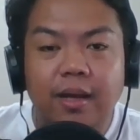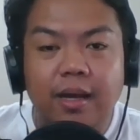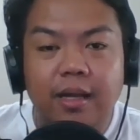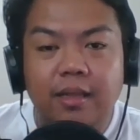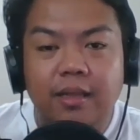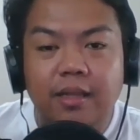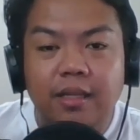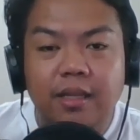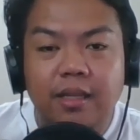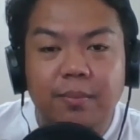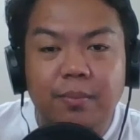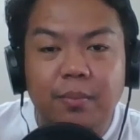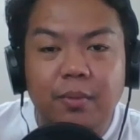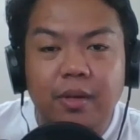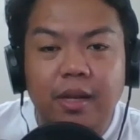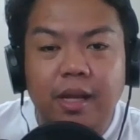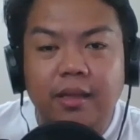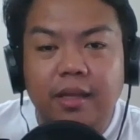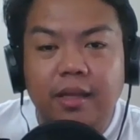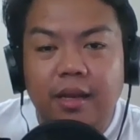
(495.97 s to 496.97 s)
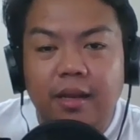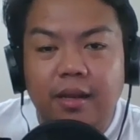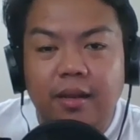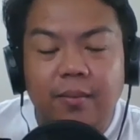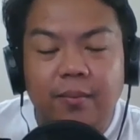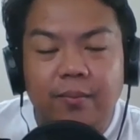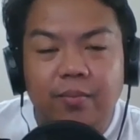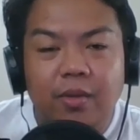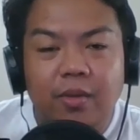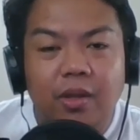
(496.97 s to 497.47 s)
at tignan po natin
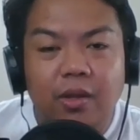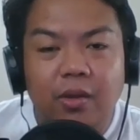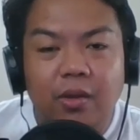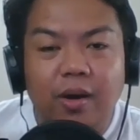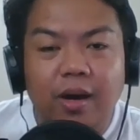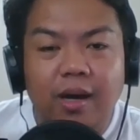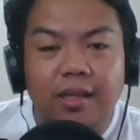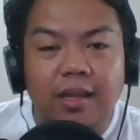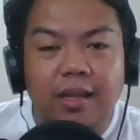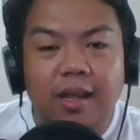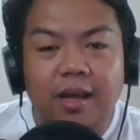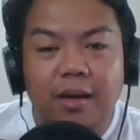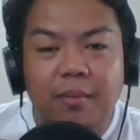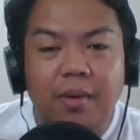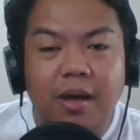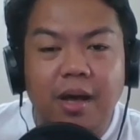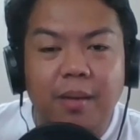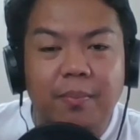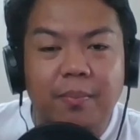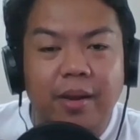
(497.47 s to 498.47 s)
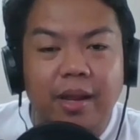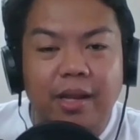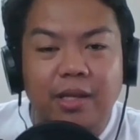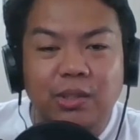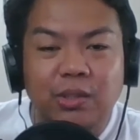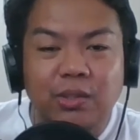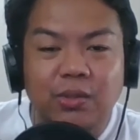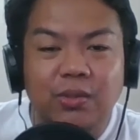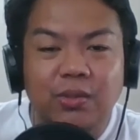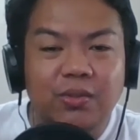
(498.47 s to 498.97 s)
yung kanilang mga
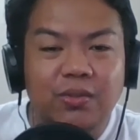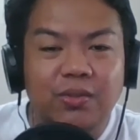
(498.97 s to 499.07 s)
presyo.